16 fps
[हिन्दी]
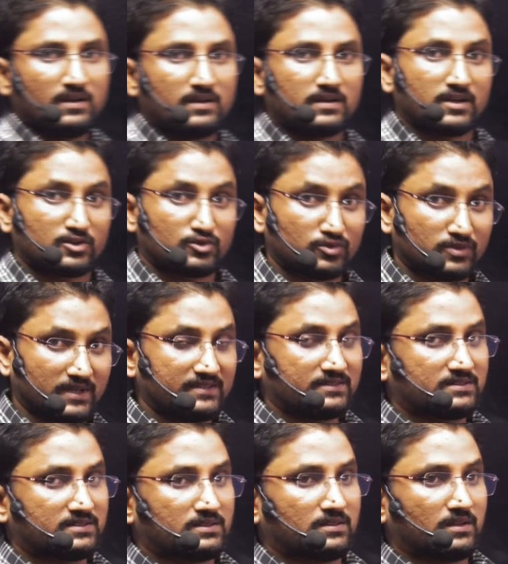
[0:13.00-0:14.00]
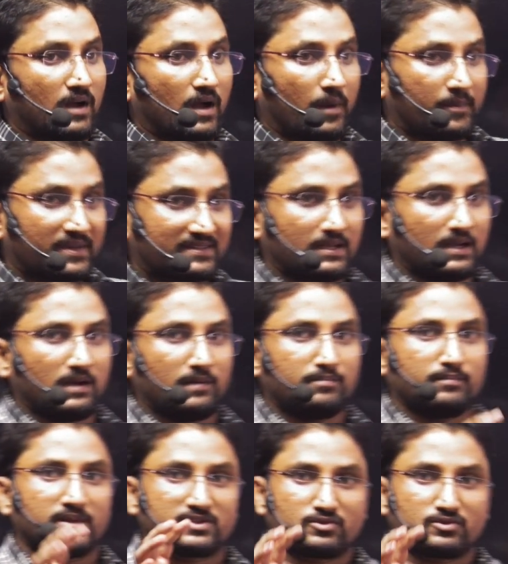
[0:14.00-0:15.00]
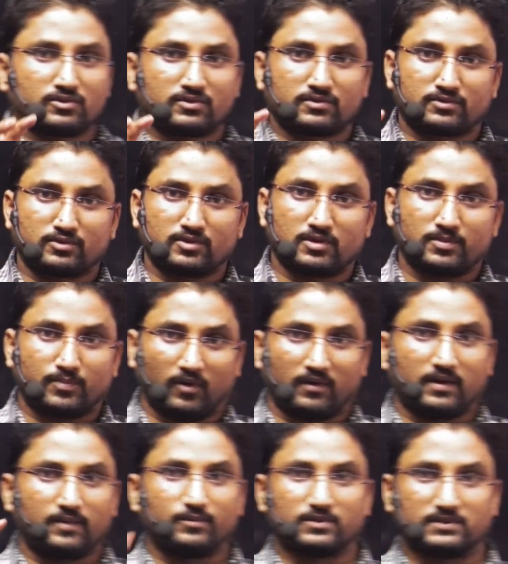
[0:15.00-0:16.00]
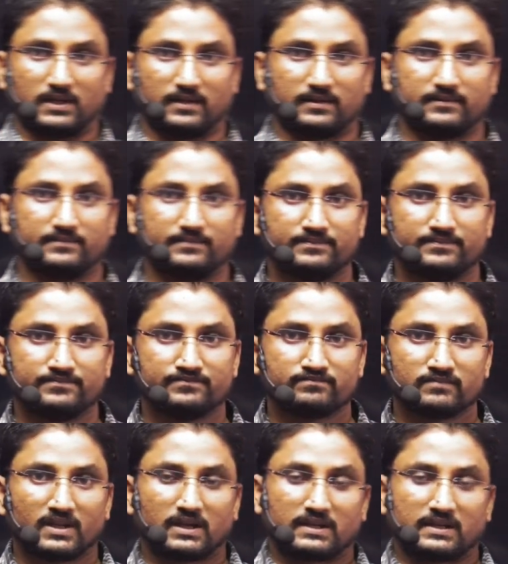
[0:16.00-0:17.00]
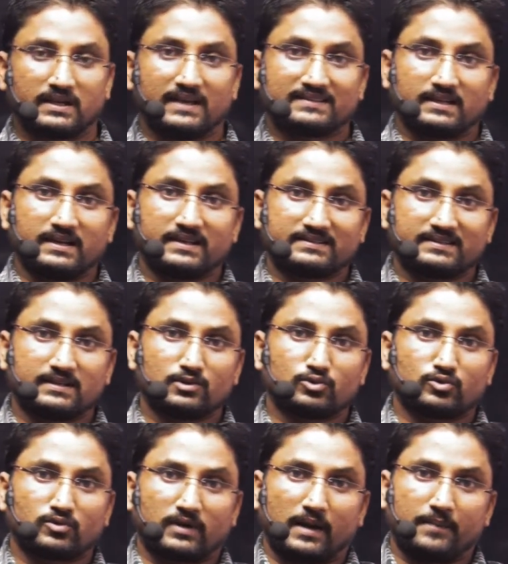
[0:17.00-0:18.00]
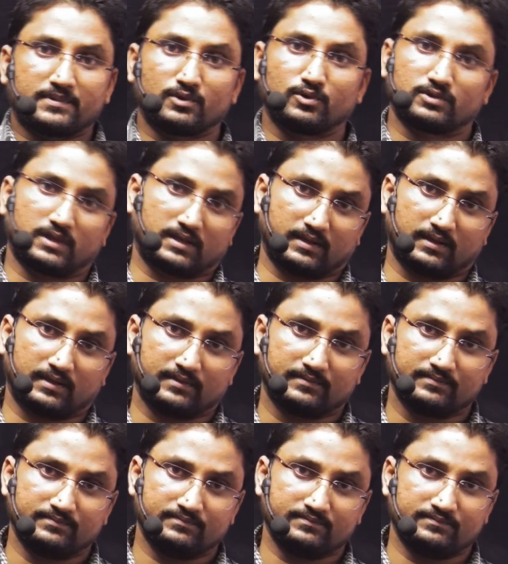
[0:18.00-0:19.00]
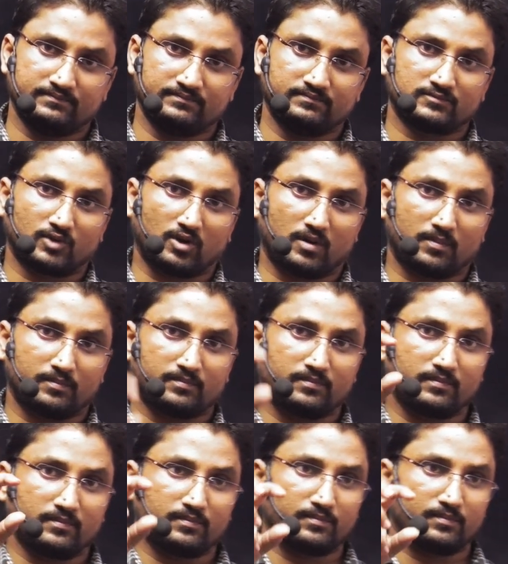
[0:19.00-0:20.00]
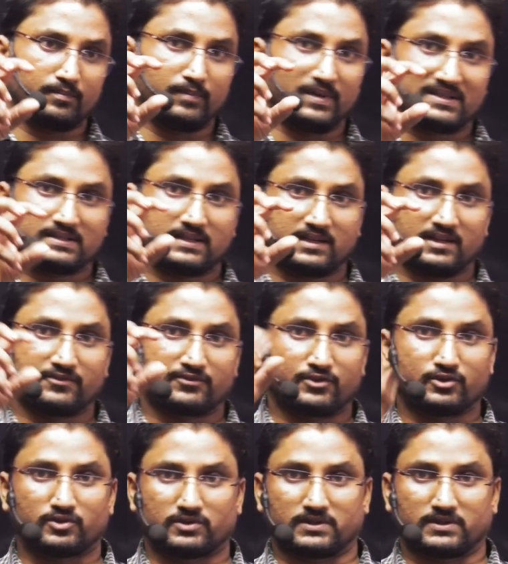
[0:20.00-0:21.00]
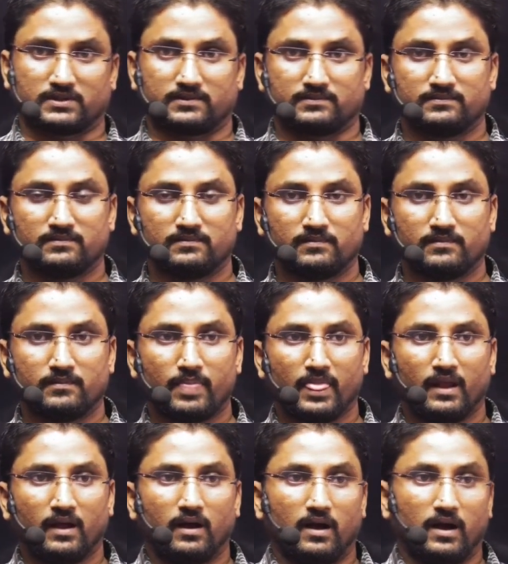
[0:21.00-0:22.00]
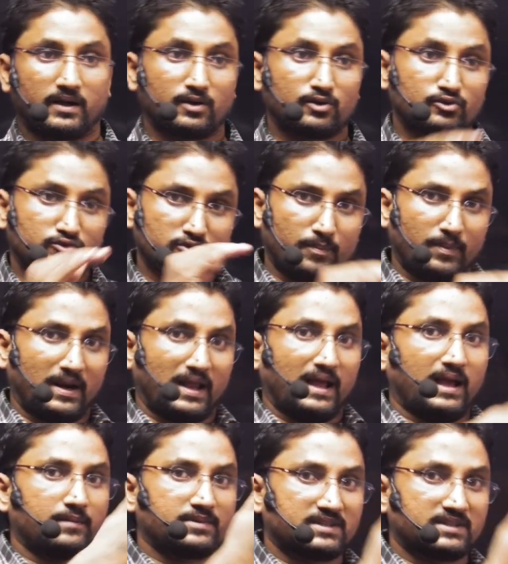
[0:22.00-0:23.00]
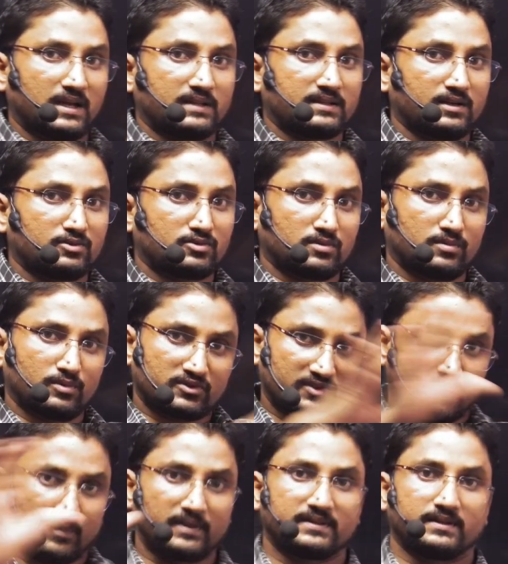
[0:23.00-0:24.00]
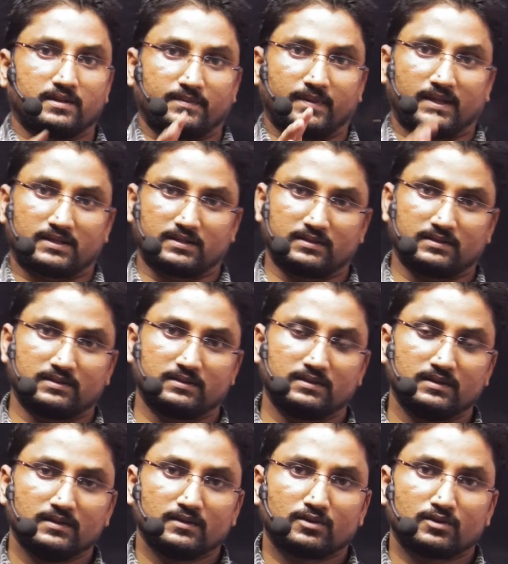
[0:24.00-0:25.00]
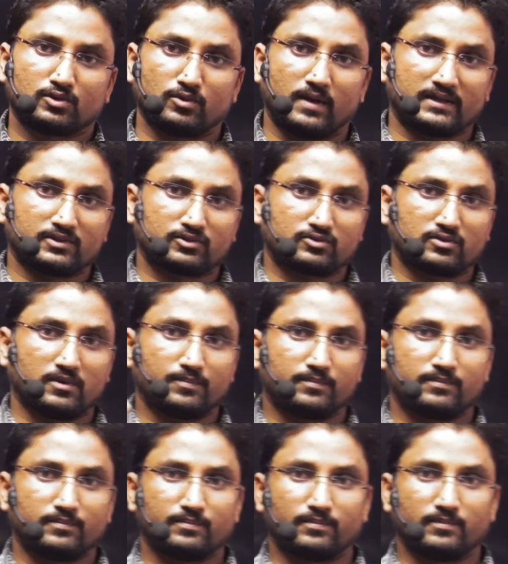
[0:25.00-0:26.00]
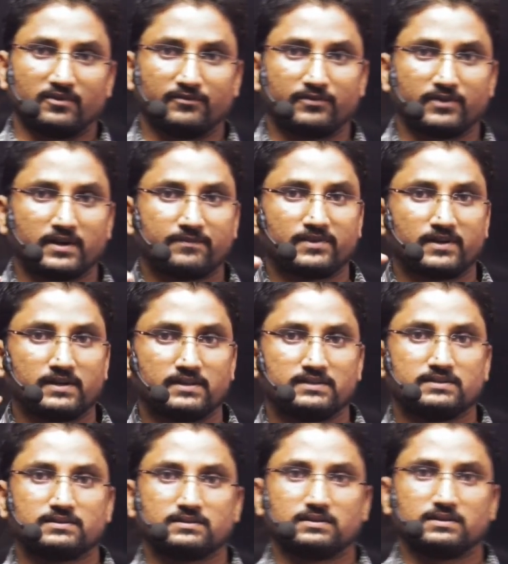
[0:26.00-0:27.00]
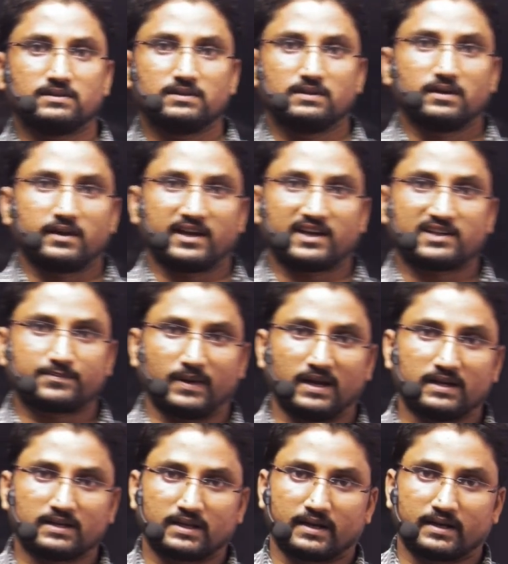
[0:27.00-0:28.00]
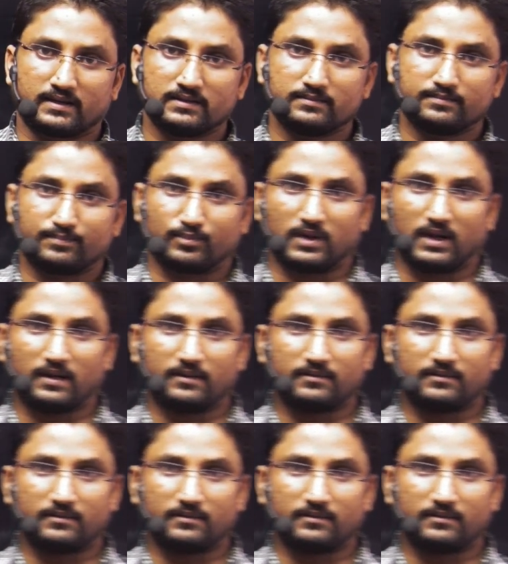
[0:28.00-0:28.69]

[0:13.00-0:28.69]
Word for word: स्टूडेंट्स हमेशा बच्चों को ये प्रॉब्लम होता है कि एसलेशन ड्यू टू ग्रेविटी होता क्या है और बच्चे कंफ्यूज होते हैं अगर उसको पढ़ाया भी जाता है तो वो समझ नहीं पाते हैं तो आज इसको हम ब्रीफली एक्सप्लेन करेंगे पूरा